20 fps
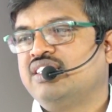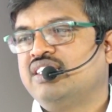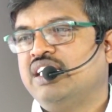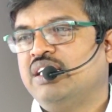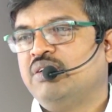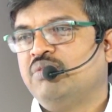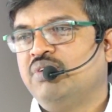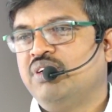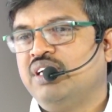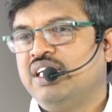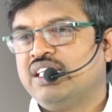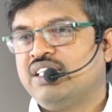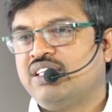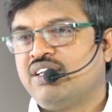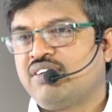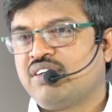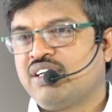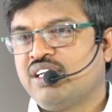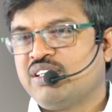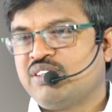దేవుడు
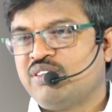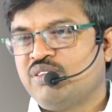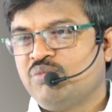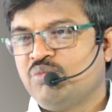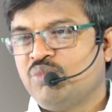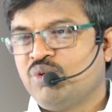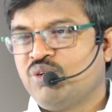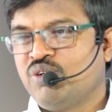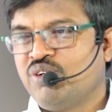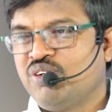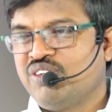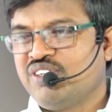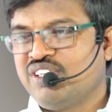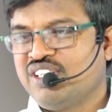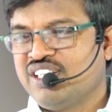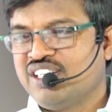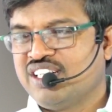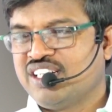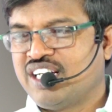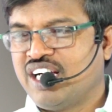ఇద్దరు కాదు ముగ్గురు
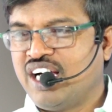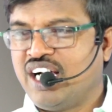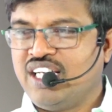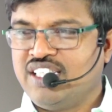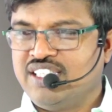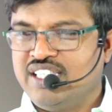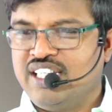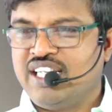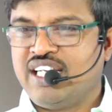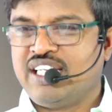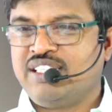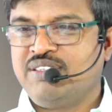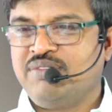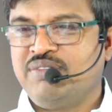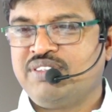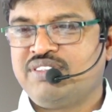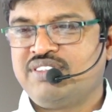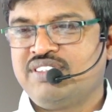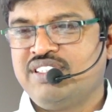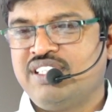కాదని అర్థం
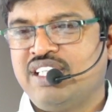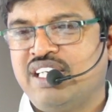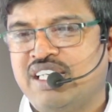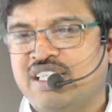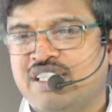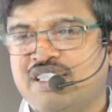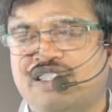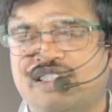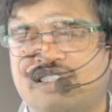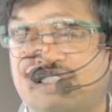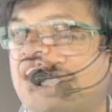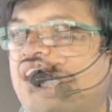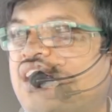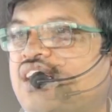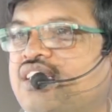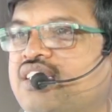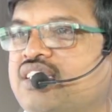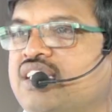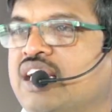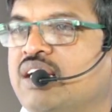వస్తుంది
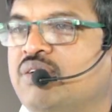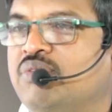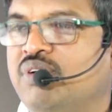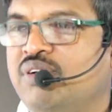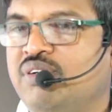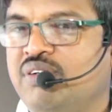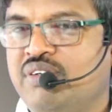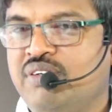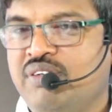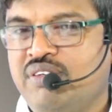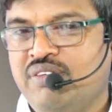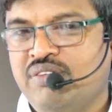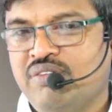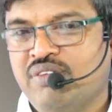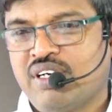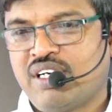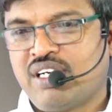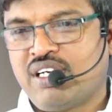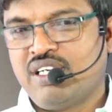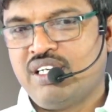దేవుడు
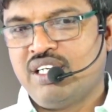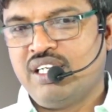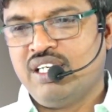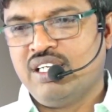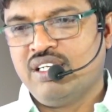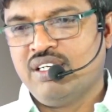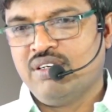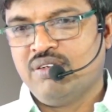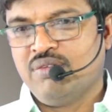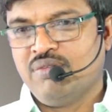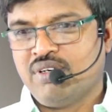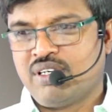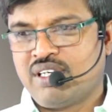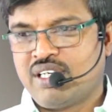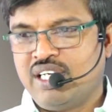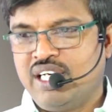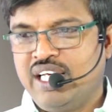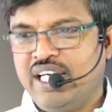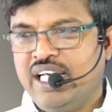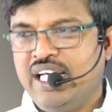
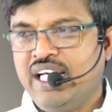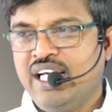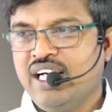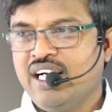ఒక్కడే